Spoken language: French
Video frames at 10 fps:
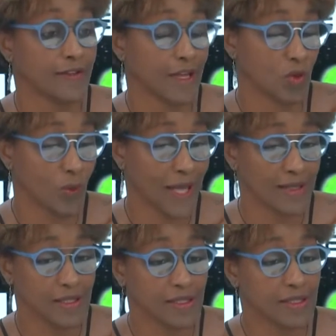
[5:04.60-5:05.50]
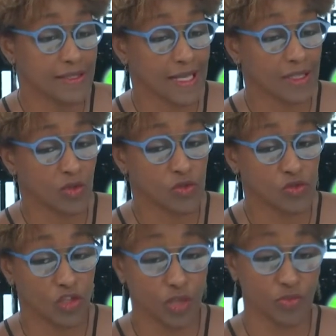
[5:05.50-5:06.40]
d'accompagner les
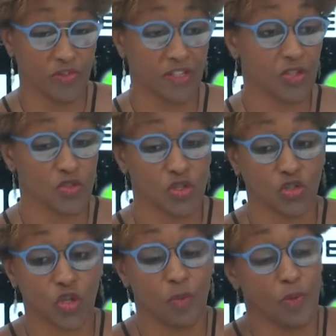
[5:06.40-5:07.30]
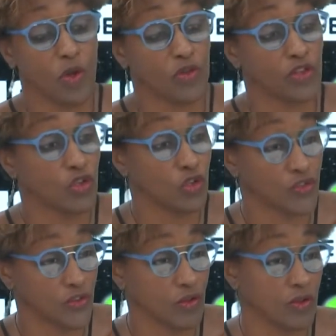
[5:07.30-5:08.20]
agriculteurs pour faire en sorte que pendant
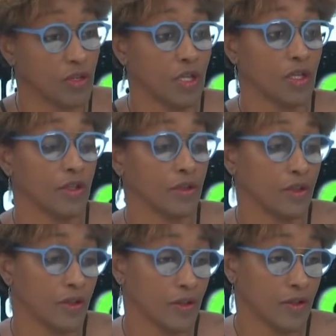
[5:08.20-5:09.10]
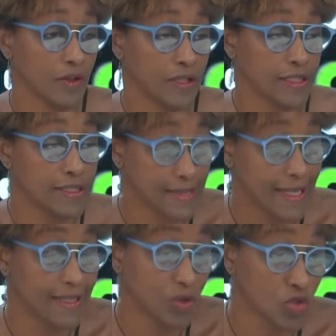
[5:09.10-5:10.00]
un temps, euh, ils
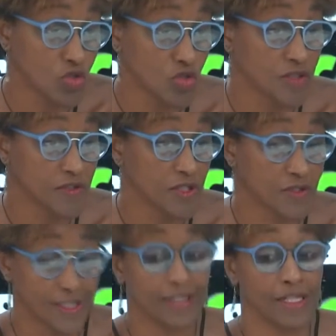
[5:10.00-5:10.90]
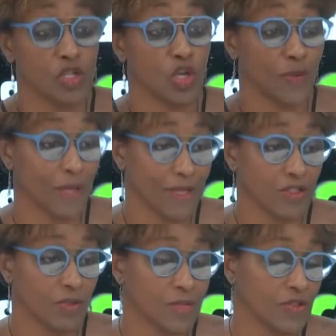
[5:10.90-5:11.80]
aient les ressources financières qui leur
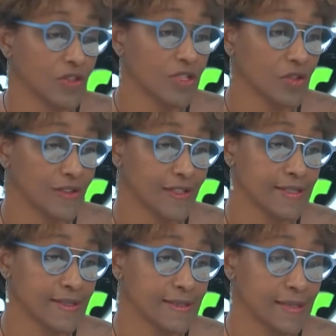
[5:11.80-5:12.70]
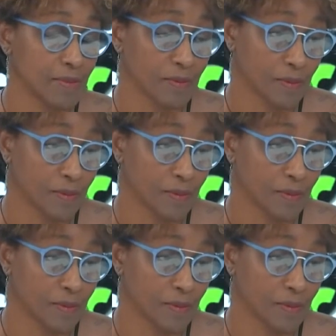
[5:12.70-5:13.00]
permettent de mm-hmm. maintenir un tel système.